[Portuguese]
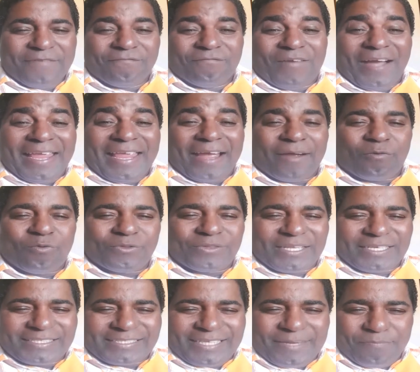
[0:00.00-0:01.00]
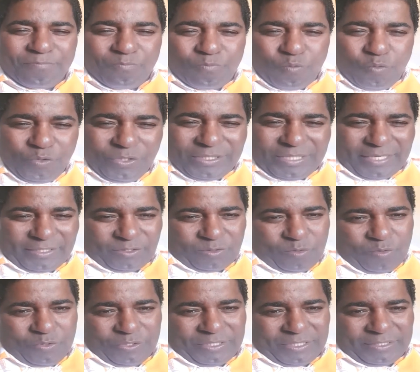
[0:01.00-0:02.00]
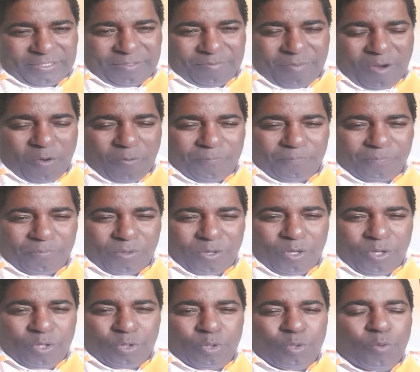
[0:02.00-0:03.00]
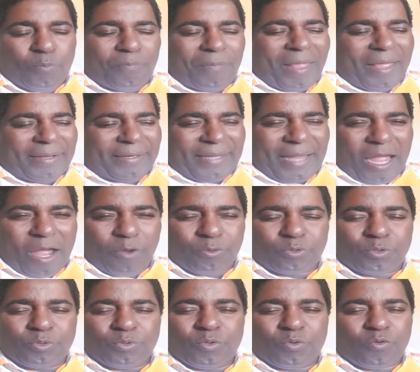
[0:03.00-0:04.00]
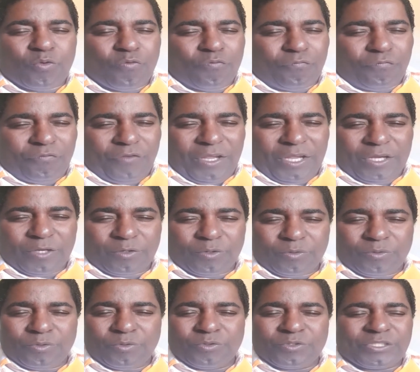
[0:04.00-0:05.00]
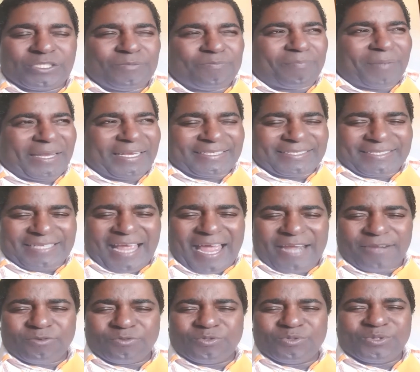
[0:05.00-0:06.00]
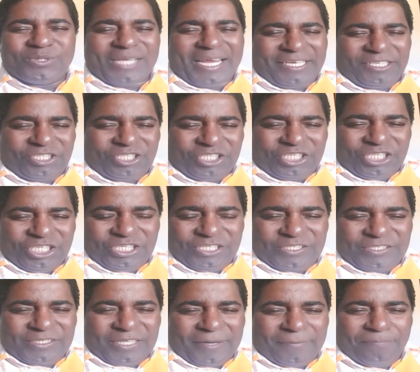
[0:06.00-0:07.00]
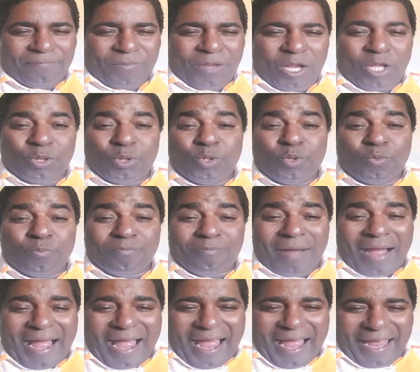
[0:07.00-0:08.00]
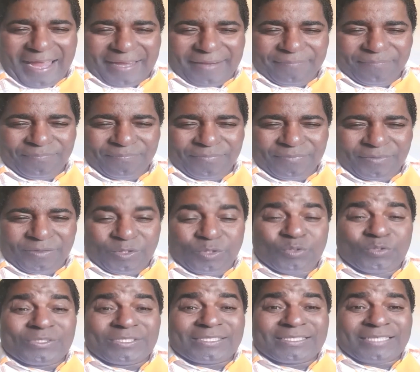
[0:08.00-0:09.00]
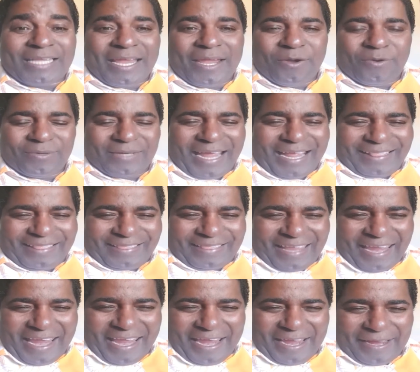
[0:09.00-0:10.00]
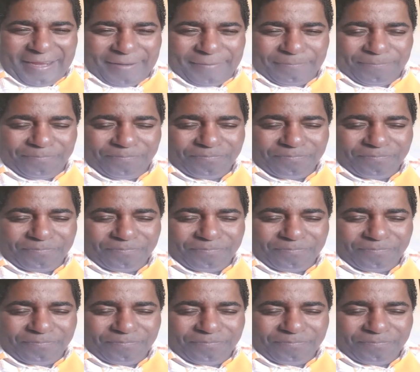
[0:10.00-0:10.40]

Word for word: vai acontecer muitas coisas, irmão. No Planalto, no governo, nos empresários, nos artistas, no mar, no céu, na terra.